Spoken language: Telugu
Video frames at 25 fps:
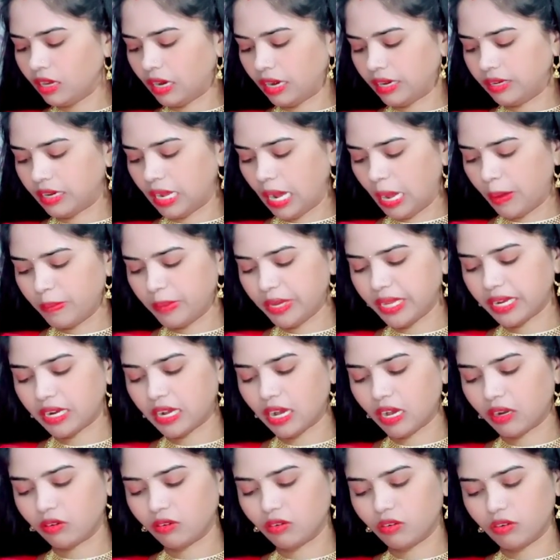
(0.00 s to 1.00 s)
అండ్ అమీర్
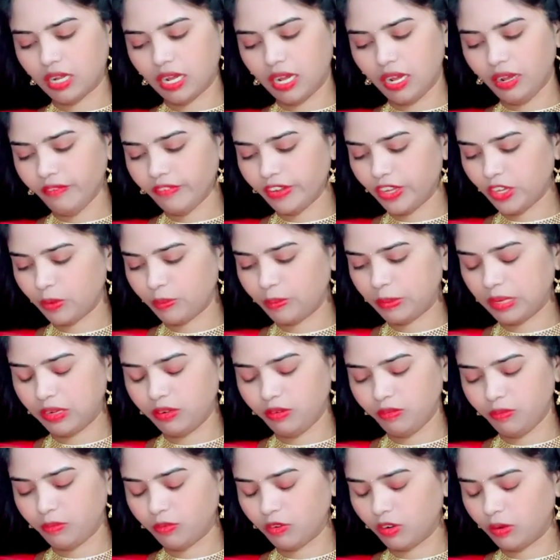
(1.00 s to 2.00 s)
గారు కూడా వెయ్యి
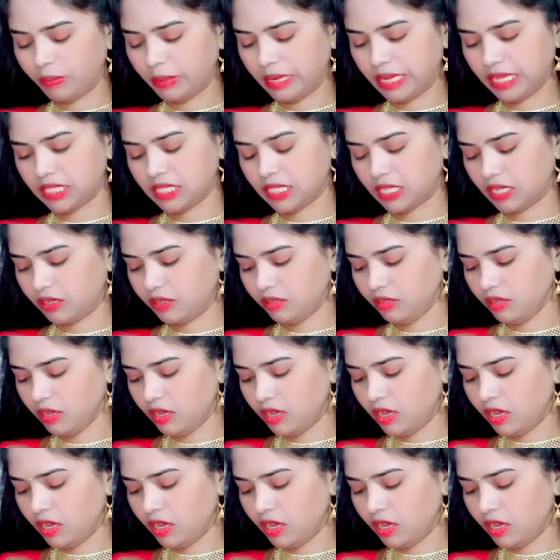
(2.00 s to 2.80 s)
రూపాయలు ఫోన్ పే ఇచ్చారు